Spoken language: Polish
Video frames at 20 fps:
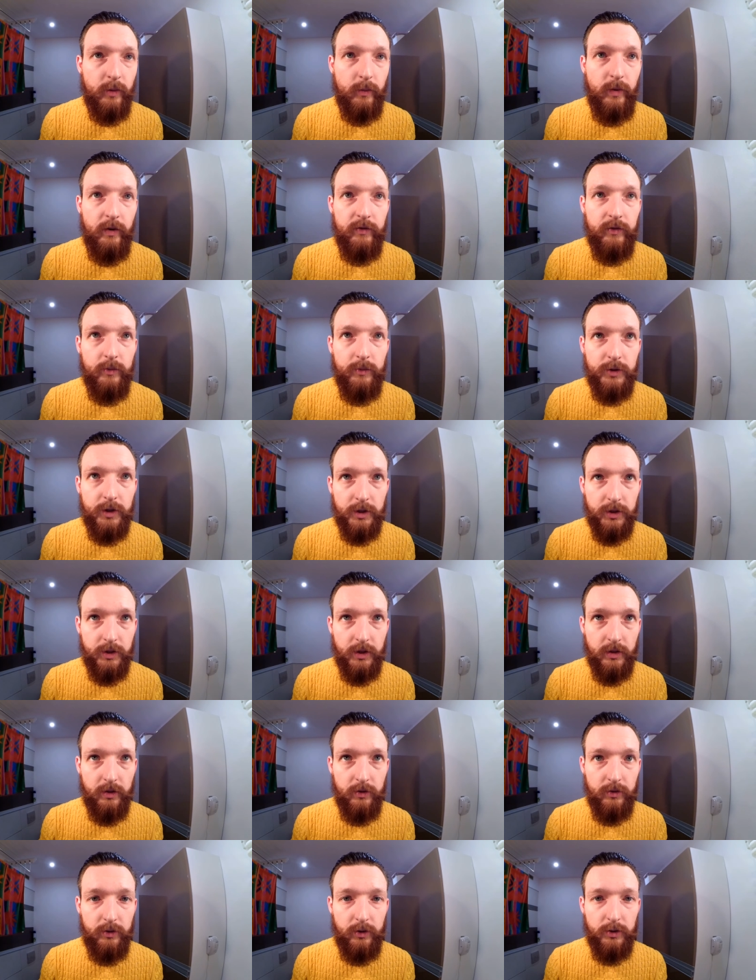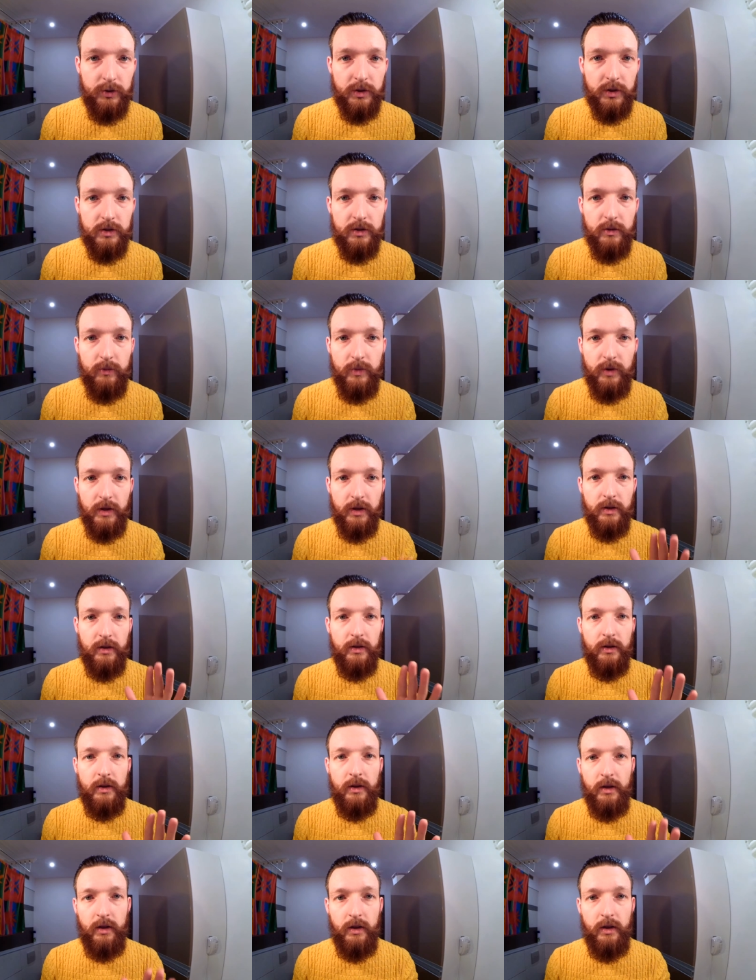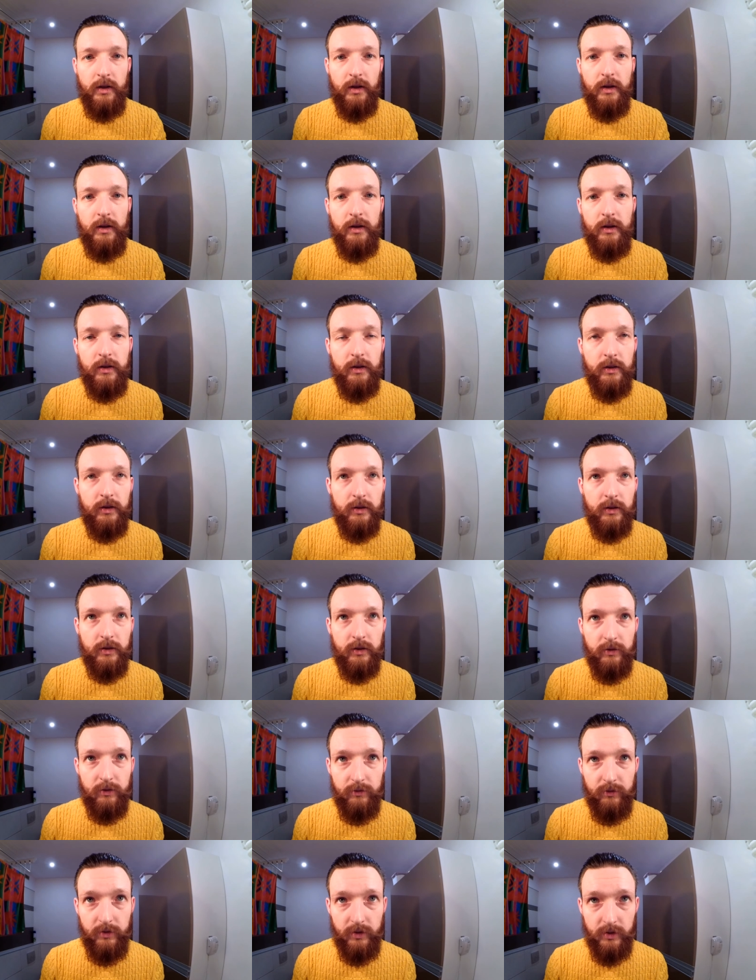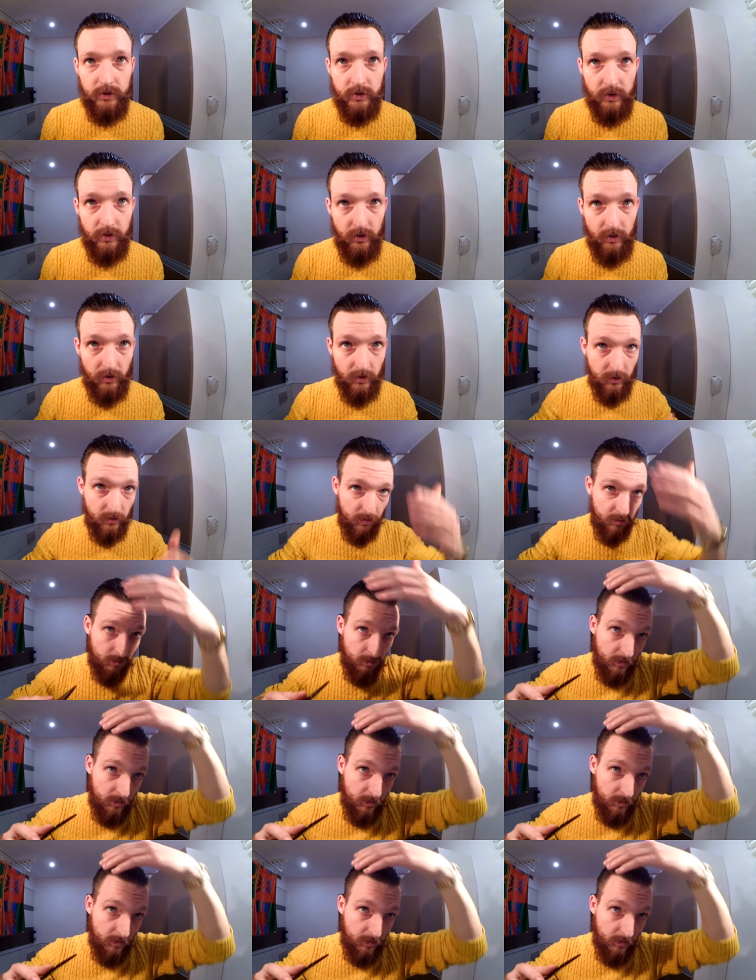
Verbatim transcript: po pewnym czasie on troszkę sobie e, wyschnie.